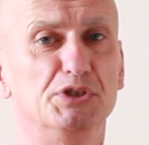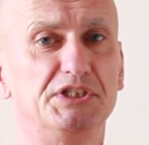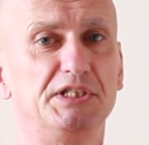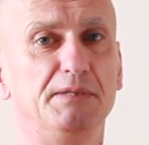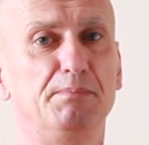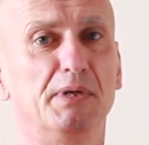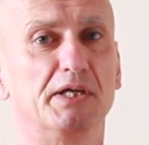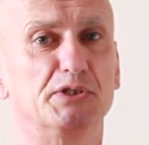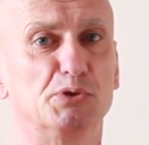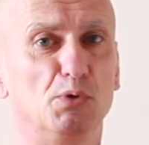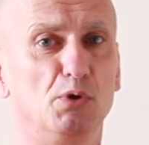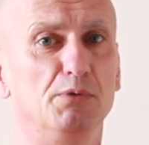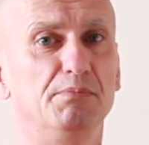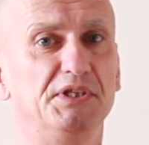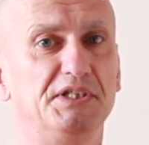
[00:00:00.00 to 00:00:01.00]
ist die
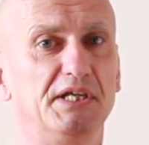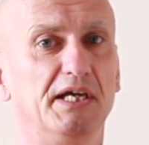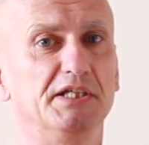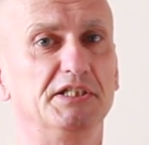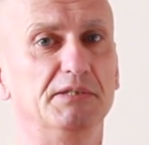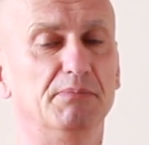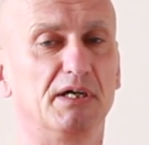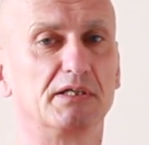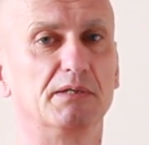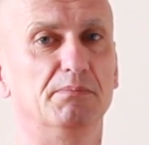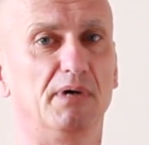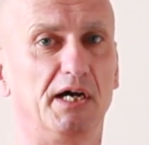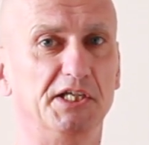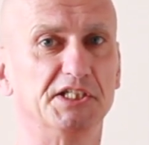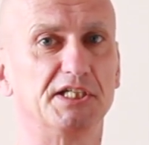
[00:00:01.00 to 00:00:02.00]
Person, mit der ich immer
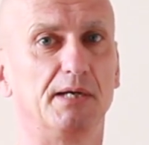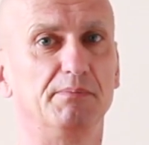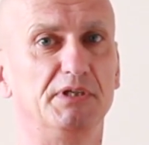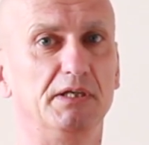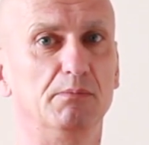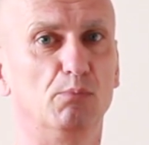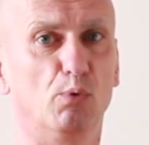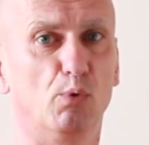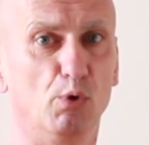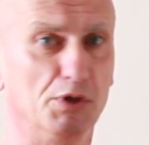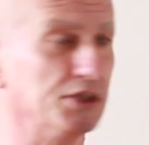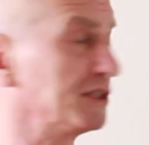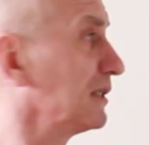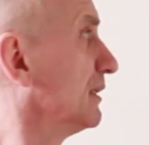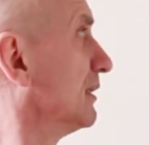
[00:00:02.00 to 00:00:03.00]
gemeinsam den
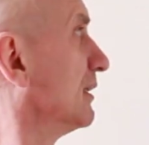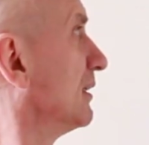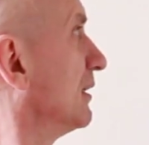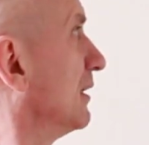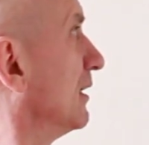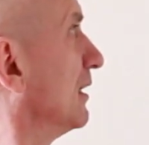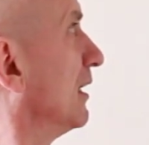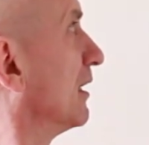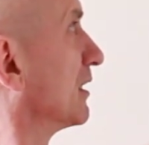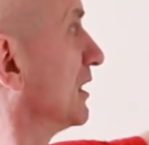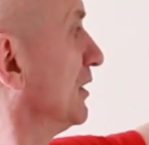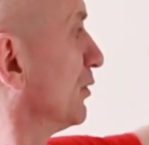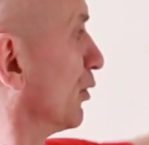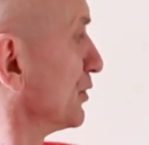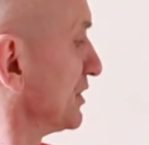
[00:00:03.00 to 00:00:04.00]
Mond
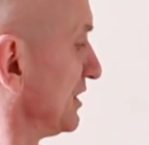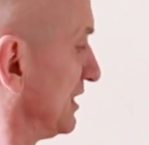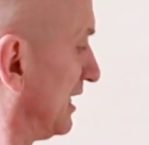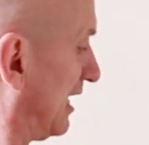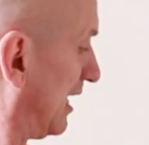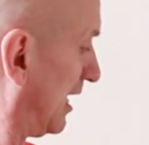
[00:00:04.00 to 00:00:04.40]
genossen